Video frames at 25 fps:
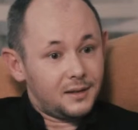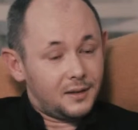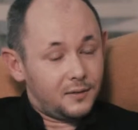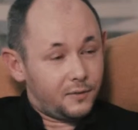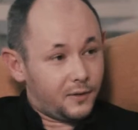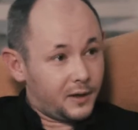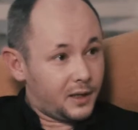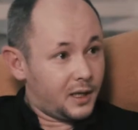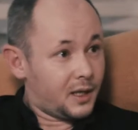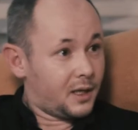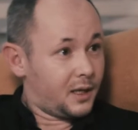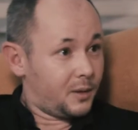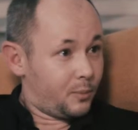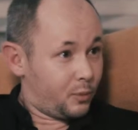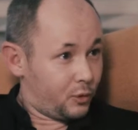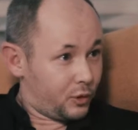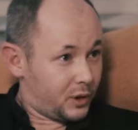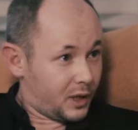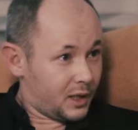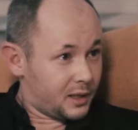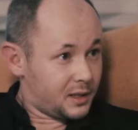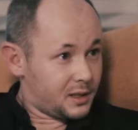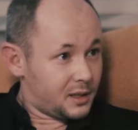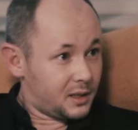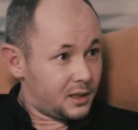твоя
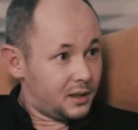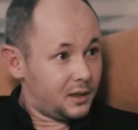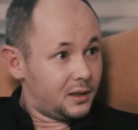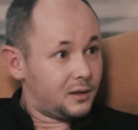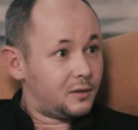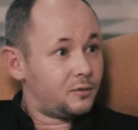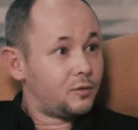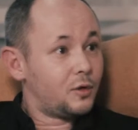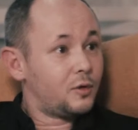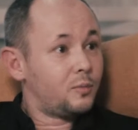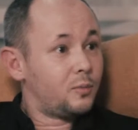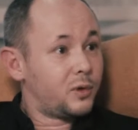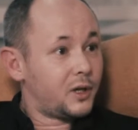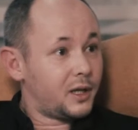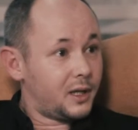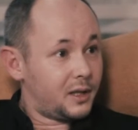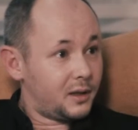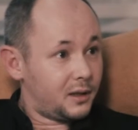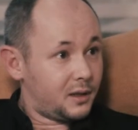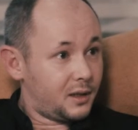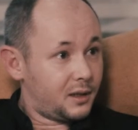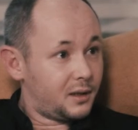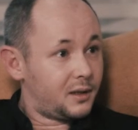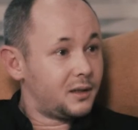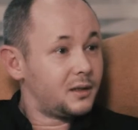репутация и твой
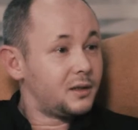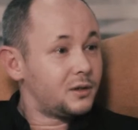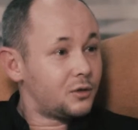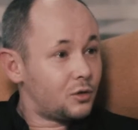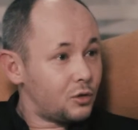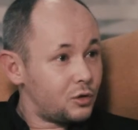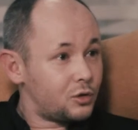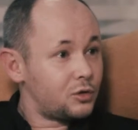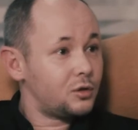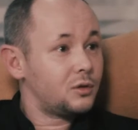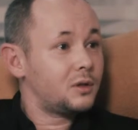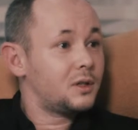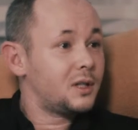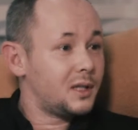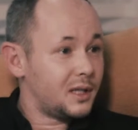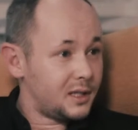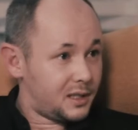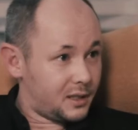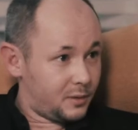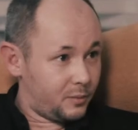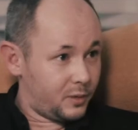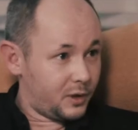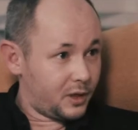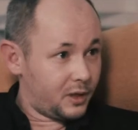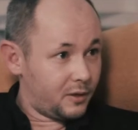бренд – это не то, что ты о
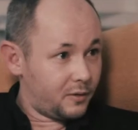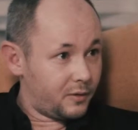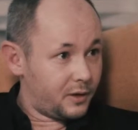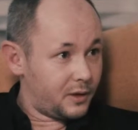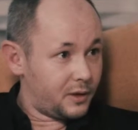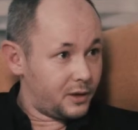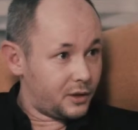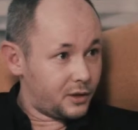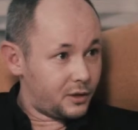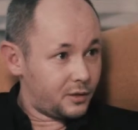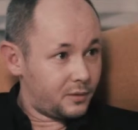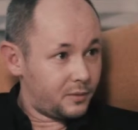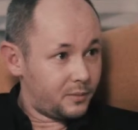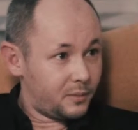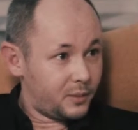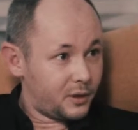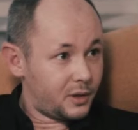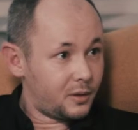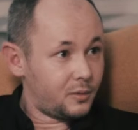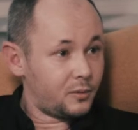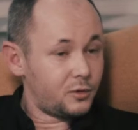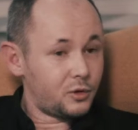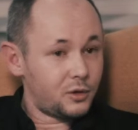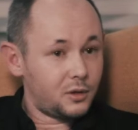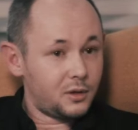себе говоришь,
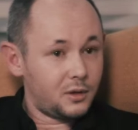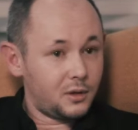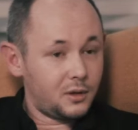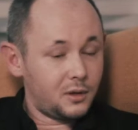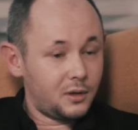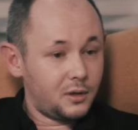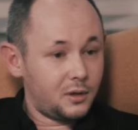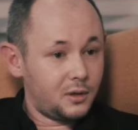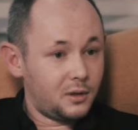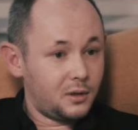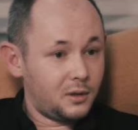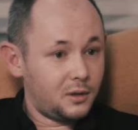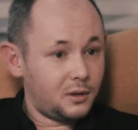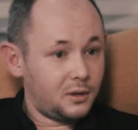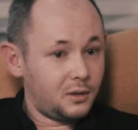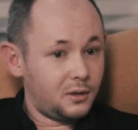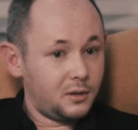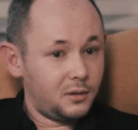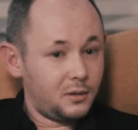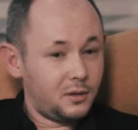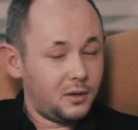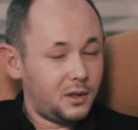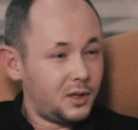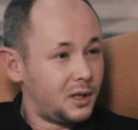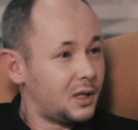потому
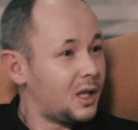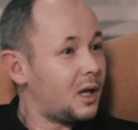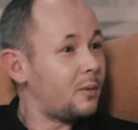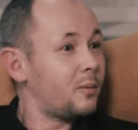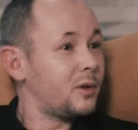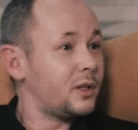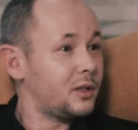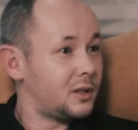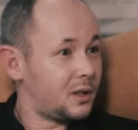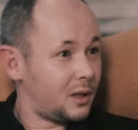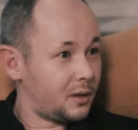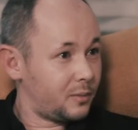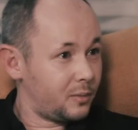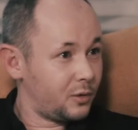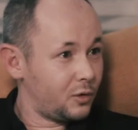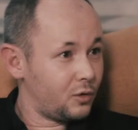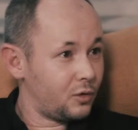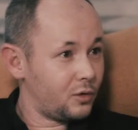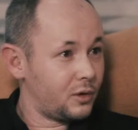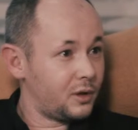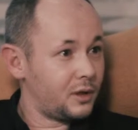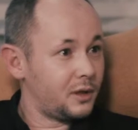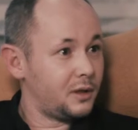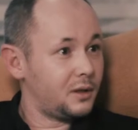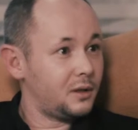что э, рекламы не так
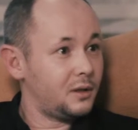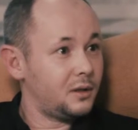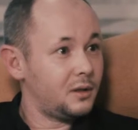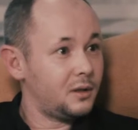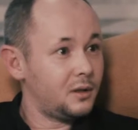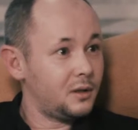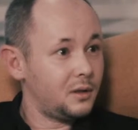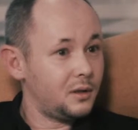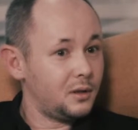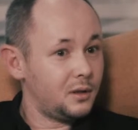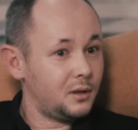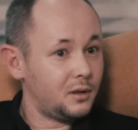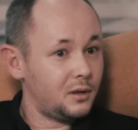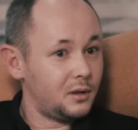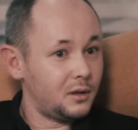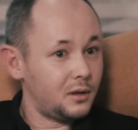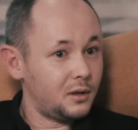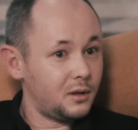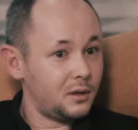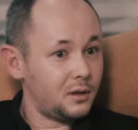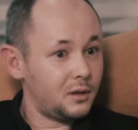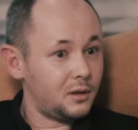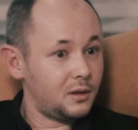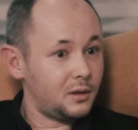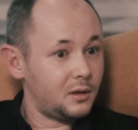много и
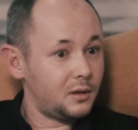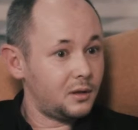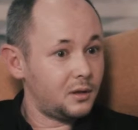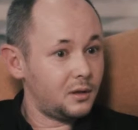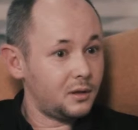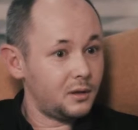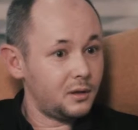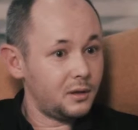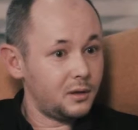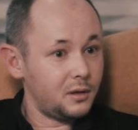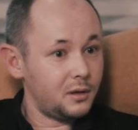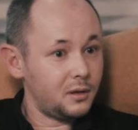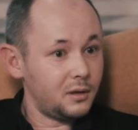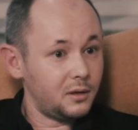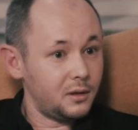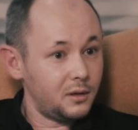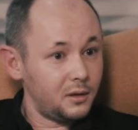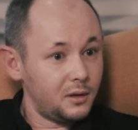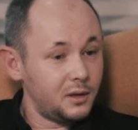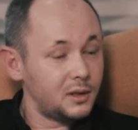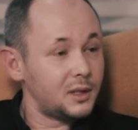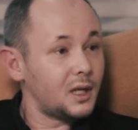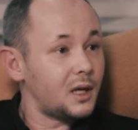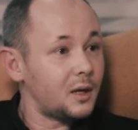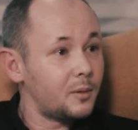э,
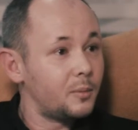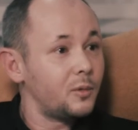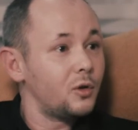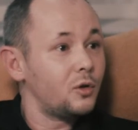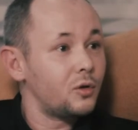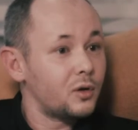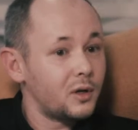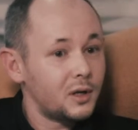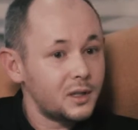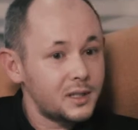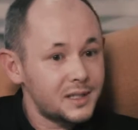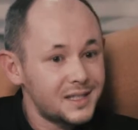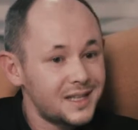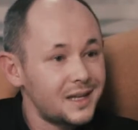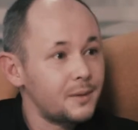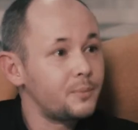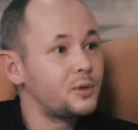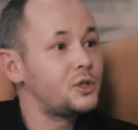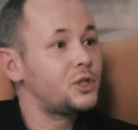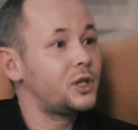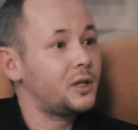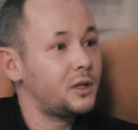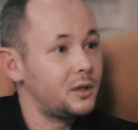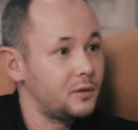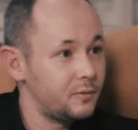не так много
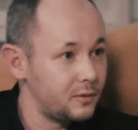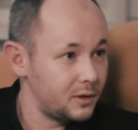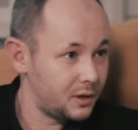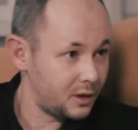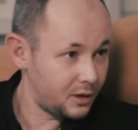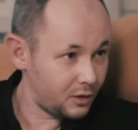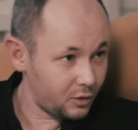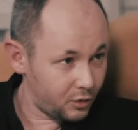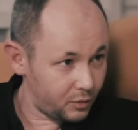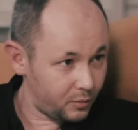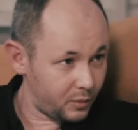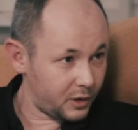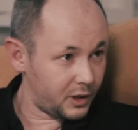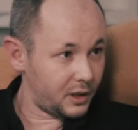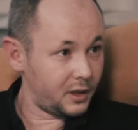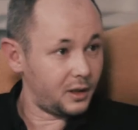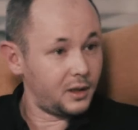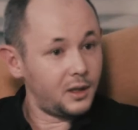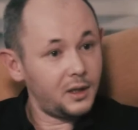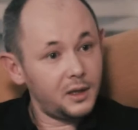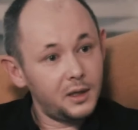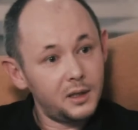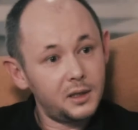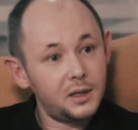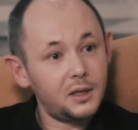сообщений выдает
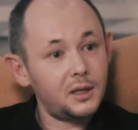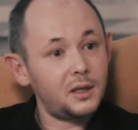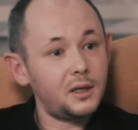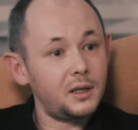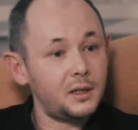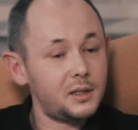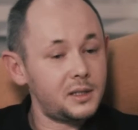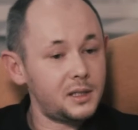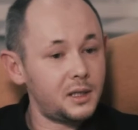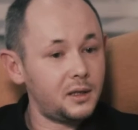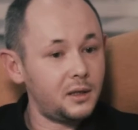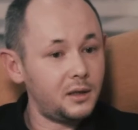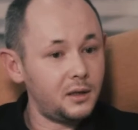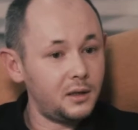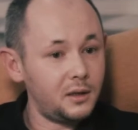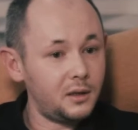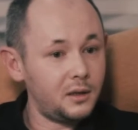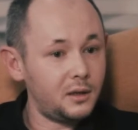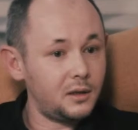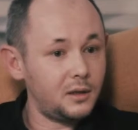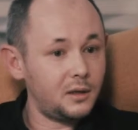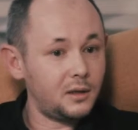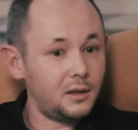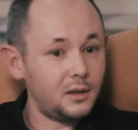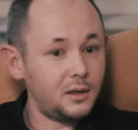бренд. Это
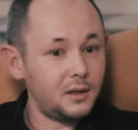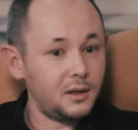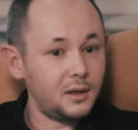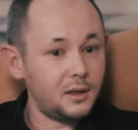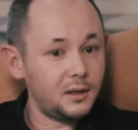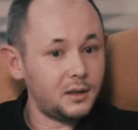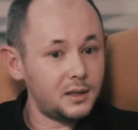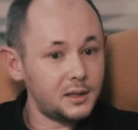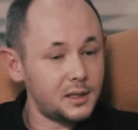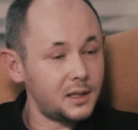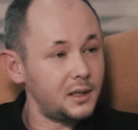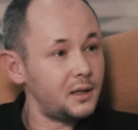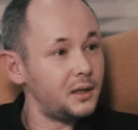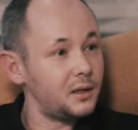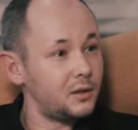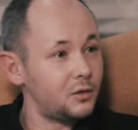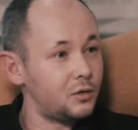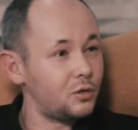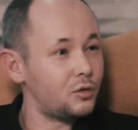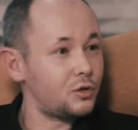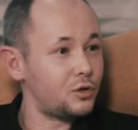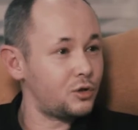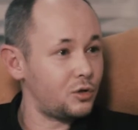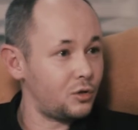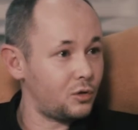скорее, э, это скорее
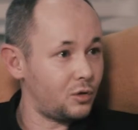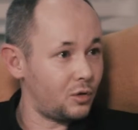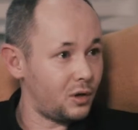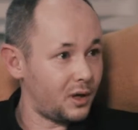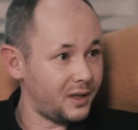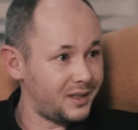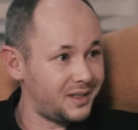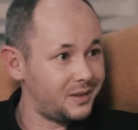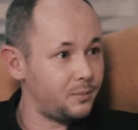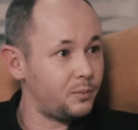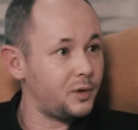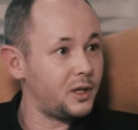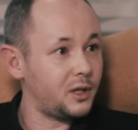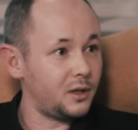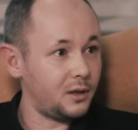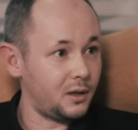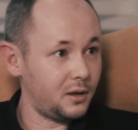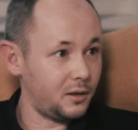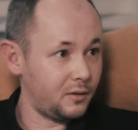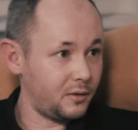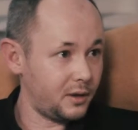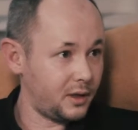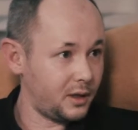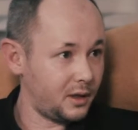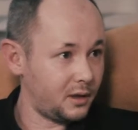то, что о тебе
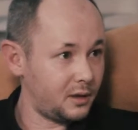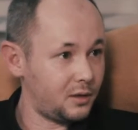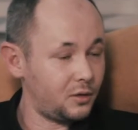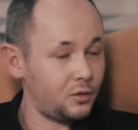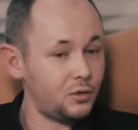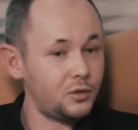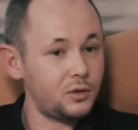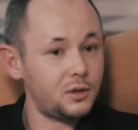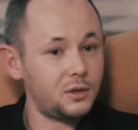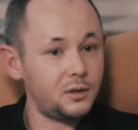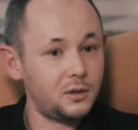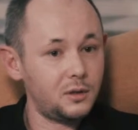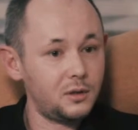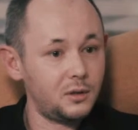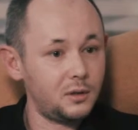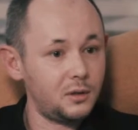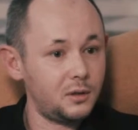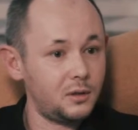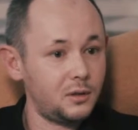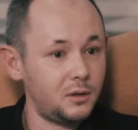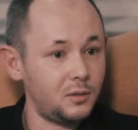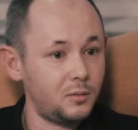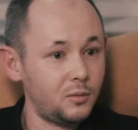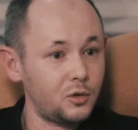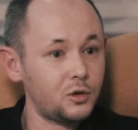говорят. То есть
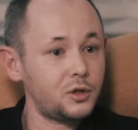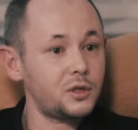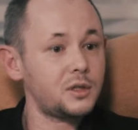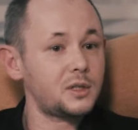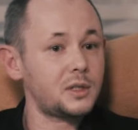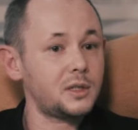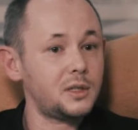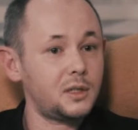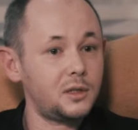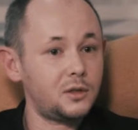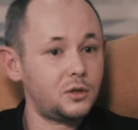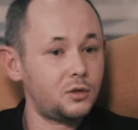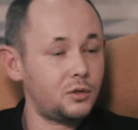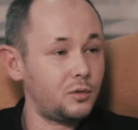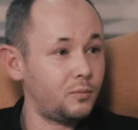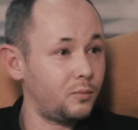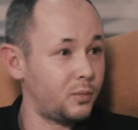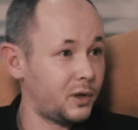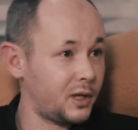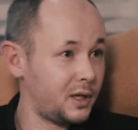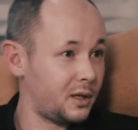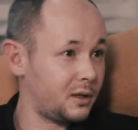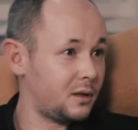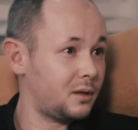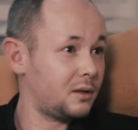э, можно сказать, что
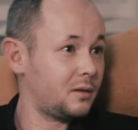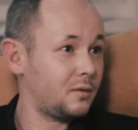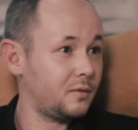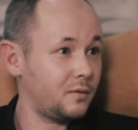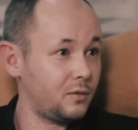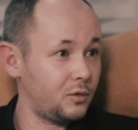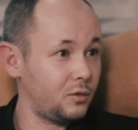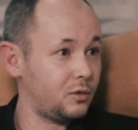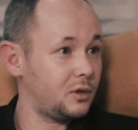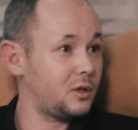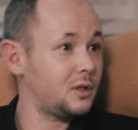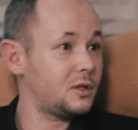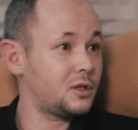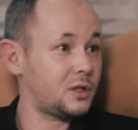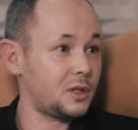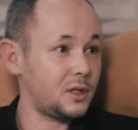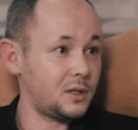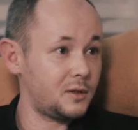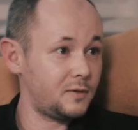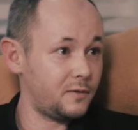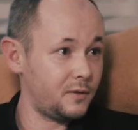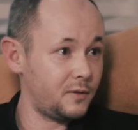бренд в юридической